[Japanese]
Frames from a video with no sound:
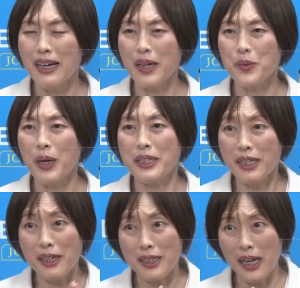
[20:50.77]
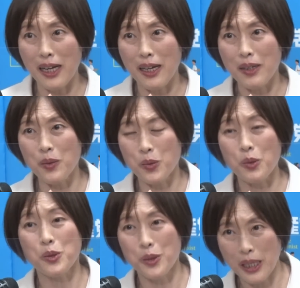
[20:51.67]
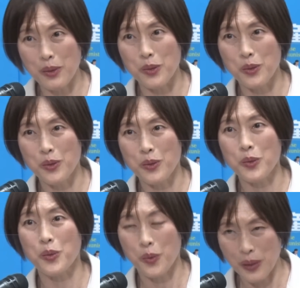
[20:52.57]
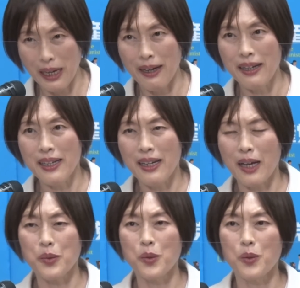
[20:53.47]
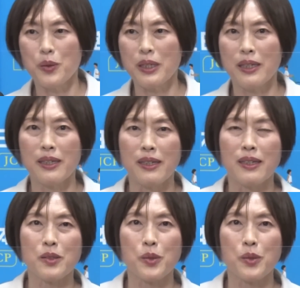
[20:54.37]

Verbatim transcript: あの働き方をどうするかということとかあの、えー、